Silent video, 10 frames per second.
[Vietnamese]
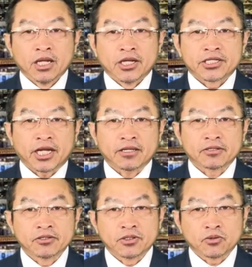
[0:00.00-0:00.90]
sai sao
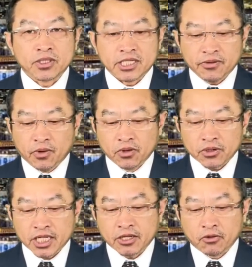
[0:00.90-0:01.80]
sự chuẩn chỉ mù rồi
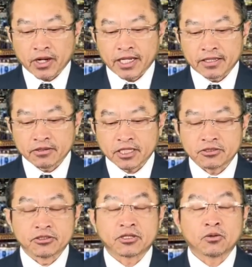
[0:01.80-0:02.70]
tiếp chiều hình tới sao
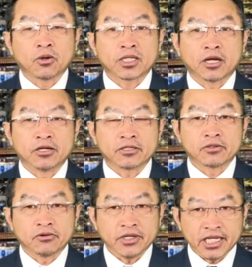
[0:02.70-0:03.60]
sự trong thua tờ trong
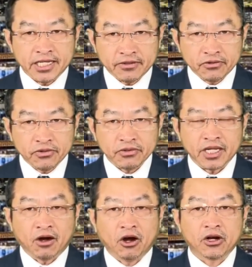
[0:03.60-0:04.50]
đầu ít lý tu nút thì
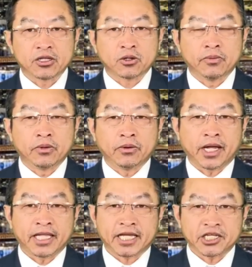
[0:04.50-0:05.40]
o nó tô mù
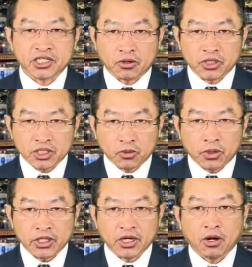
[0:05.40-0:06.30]
hay thì cái xin đầu xí
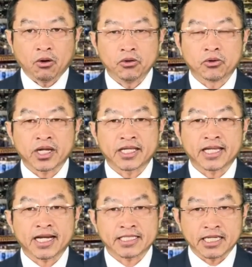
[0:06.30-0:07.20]
tua nhớ hậu dục hình
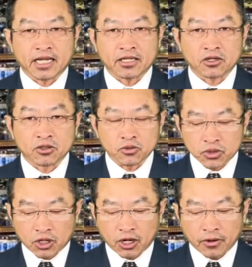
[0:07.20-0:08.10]
thế là gì à cho tu
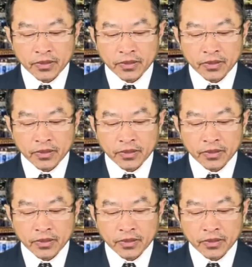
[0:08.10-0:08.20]
trò